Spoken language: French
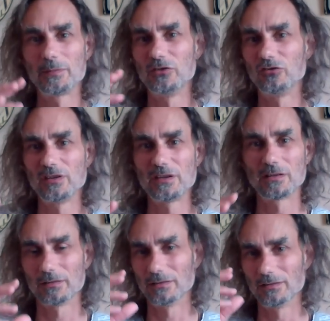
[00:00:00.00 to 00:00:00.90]
psychiques,
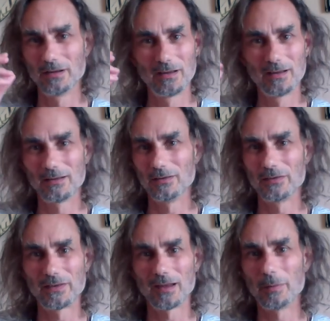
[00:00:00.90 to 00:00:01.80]
euh,
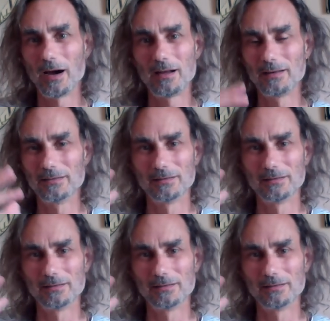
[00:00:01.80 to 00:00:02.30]
cérébrales,